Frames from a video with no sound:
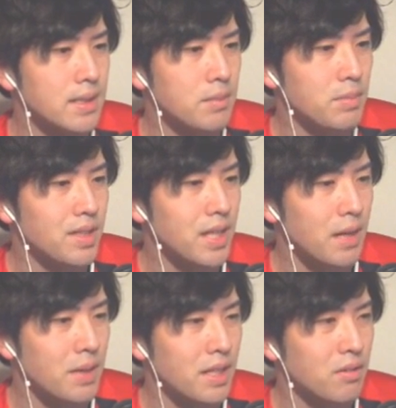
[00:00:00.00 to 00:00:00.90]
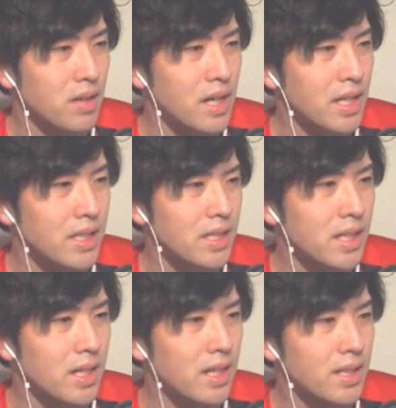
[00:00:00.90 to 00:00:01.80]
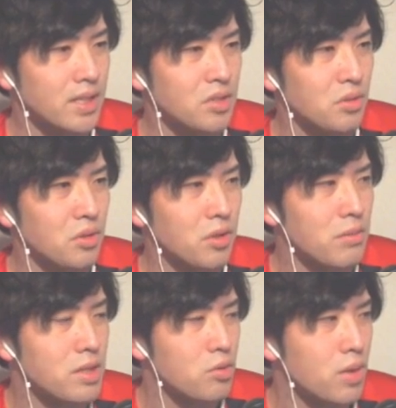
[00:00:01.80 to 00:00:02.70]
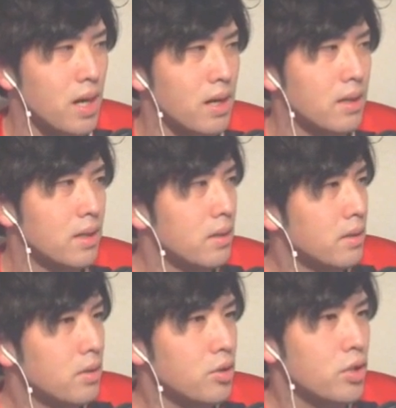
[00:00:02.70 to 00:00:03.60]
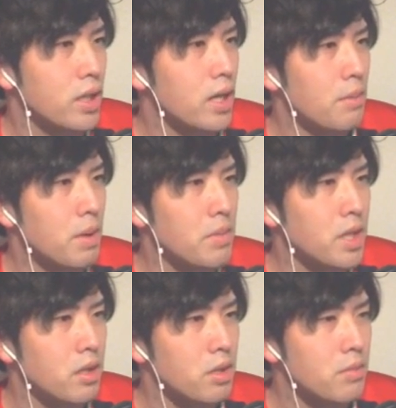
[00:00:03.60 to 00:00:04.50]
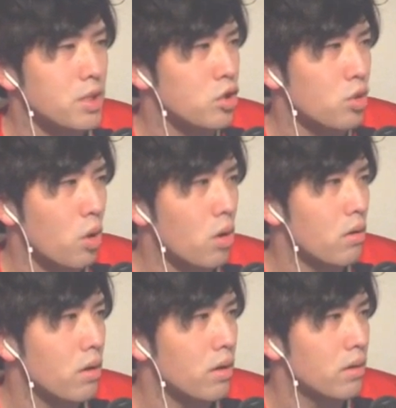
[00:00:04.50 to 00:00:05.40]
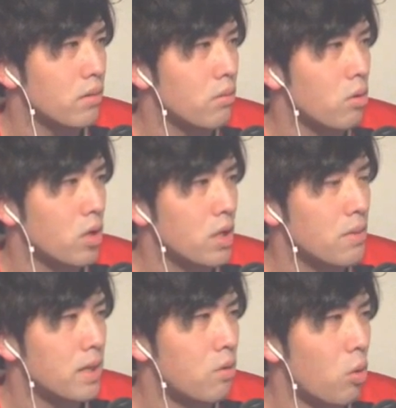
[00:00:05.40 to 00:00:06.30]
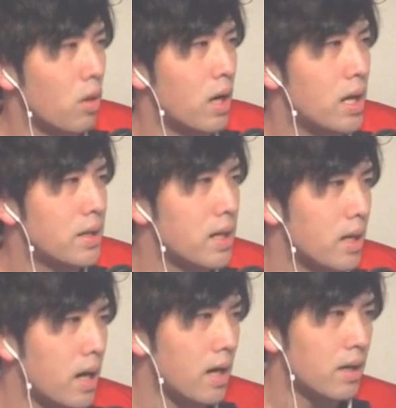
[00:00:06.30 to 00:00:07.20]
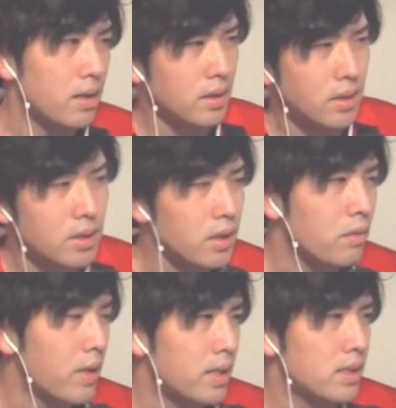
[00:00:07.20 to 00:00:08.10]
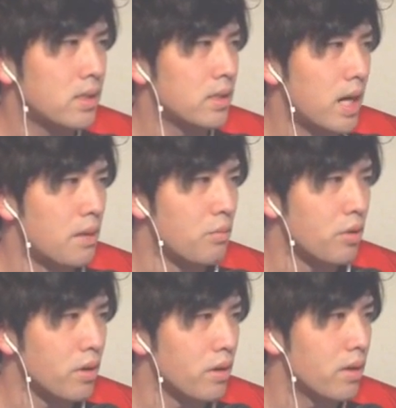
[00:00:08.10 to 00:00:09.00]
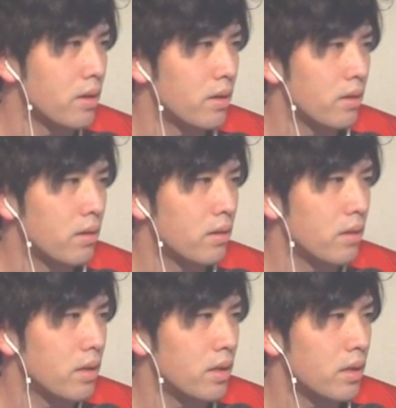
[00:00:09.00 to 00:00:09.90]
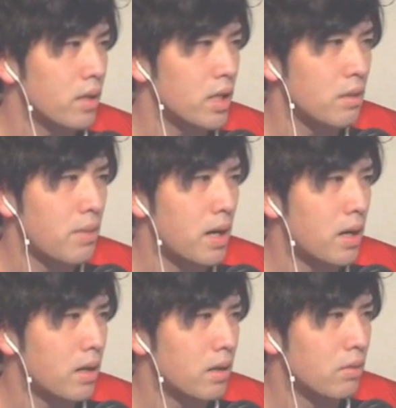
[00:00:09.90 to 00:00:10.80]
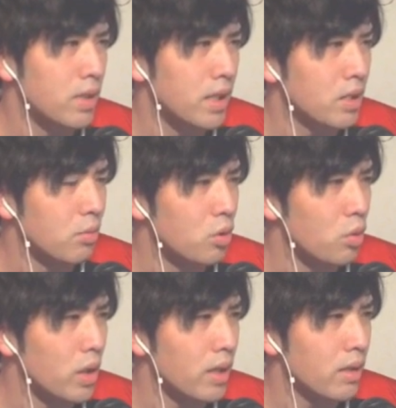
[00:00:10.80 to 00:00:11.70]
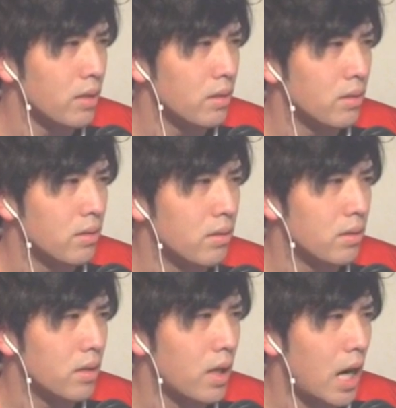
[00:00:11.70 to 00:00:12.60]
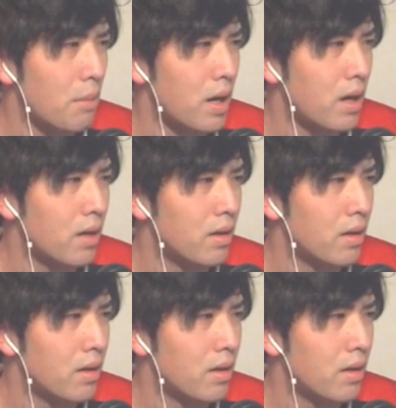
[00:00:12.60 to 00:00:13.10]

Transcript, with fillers: 目玉というかエースだから、一応置いときましょうか。よし、じゃあガンバ見ていきましょう。ゴールキーパー、岡中。ディフェンス、ダンブリー。えー、キバ。うわ、なんて読むのこれ。浜。